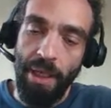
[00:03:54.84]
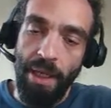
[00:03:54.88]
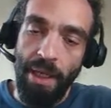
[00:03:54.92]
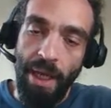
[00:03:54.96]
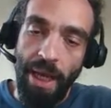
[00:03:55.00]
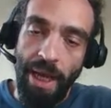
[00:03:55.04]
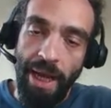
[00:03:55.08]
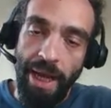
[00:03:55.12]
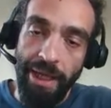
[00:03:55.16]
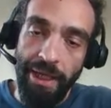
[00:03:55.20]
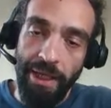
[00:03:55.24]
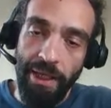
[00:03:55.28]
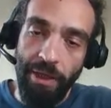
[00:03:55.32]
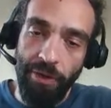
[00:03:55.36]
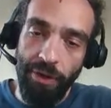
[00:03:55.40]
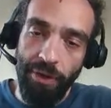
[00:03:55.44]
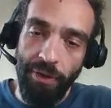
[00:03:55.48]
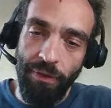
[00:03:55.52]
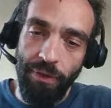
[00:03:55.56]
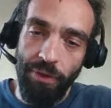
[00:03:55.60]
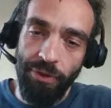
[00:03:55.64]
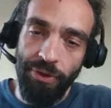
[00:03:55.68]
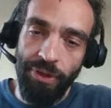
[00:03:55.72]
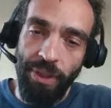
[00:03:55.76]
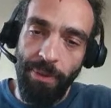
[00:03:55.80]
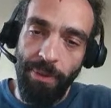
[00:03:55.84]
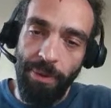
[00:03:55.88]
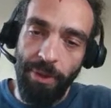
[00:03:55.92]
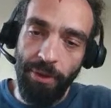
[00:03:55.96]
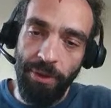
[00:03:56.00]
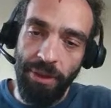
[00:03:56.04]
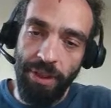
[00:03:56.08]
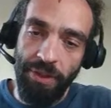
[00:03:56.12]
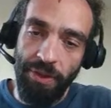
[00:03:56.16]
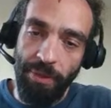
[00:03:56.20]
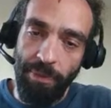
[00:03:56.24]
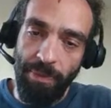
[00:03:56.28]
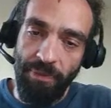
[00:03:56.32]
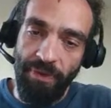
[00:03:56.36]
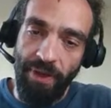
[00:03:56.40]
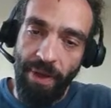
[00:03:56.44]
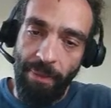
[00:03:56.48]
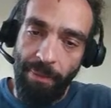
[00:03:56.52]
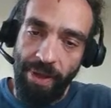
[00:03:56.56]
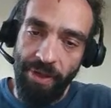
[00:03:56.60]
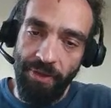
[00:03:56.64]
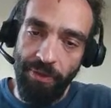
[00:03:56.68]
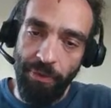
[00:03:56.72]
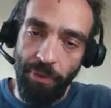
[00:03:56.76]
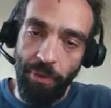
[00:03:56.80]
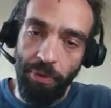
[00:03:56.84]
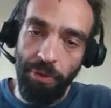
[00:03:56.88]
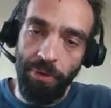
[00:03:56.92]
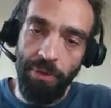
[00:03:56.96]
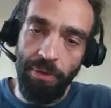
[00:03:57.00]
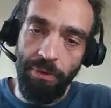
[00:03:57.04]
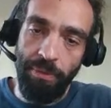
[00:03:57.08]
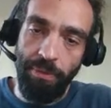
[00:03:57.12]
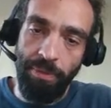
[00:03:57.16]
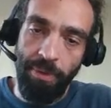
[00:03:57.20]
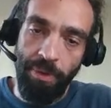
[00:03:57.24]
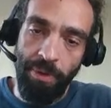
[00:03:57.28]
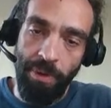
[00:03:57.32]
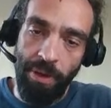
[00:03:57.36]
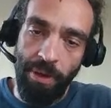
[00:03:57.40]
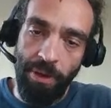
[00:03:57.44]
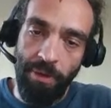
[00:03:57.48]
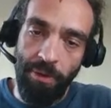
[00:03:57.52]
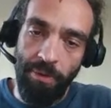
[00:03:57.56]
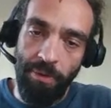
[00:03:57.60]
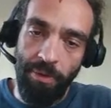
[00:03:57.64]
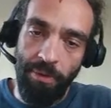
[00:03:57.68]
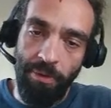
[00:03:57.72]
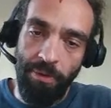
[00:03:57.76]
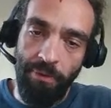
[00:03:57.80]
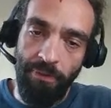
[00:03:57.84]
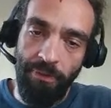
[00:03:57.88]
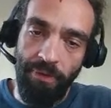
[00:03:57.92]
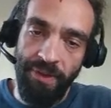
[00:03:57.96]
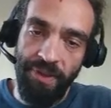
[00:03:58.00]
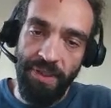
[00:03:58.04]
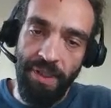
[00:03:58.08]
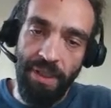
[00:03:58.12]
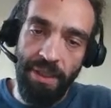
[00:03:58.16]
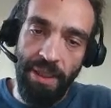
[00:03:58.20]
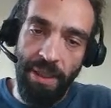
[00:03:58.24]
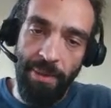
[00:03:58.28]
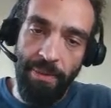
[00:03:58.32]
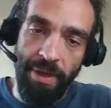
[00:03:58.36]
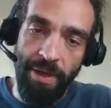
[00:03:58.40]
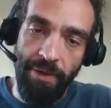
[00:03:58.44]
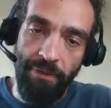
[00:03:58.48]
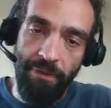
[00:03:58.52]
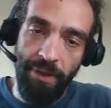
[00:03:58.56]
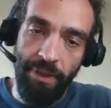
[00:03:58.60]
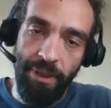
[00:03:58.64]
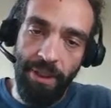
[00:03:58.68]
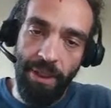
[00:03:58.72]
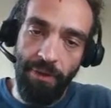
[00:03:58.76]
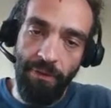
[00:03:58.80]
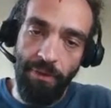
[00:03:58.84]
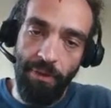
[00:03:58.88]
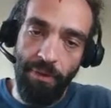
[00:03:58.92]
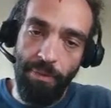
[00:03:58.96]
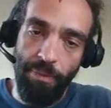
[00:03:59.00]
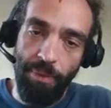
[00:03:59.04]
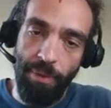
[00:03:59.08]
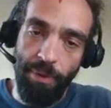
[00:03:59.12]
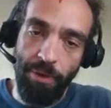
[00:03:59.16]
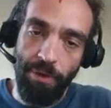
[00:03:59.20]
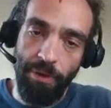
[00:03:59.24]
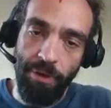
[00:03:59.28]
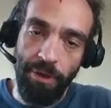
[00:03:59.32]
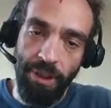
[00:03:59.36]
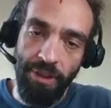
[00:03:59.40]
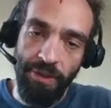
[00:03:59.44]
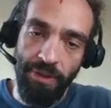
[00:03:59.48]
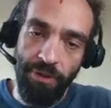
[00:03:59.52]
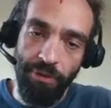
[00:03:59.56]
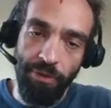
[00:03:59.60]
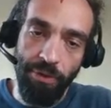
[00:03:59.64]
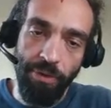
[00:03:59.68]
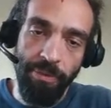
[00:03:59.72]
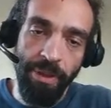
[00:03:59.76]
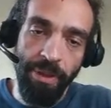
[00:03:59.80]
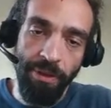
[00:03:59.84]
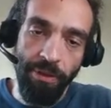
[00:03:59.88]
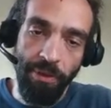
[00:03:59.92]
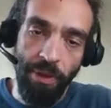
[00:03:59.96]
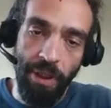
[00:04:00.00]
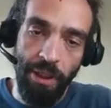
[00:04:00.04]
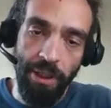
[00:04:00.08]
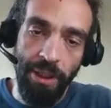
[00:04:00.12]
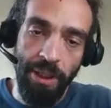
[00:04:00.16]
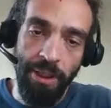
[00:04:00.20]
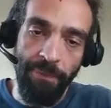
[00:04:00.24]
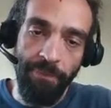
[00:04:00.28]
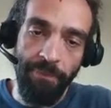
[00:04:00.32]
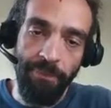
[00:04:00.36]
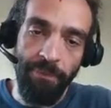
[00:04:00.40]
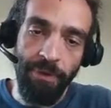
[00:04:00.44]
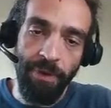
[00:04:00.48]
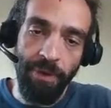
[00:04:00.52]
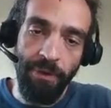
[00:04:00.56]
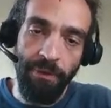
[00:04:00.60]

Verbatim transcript: Aqui eu já vou usar uma notação para ficar mais curto, eh, facilitar a minha vida, né? Vou pôr notação de somatória. Então,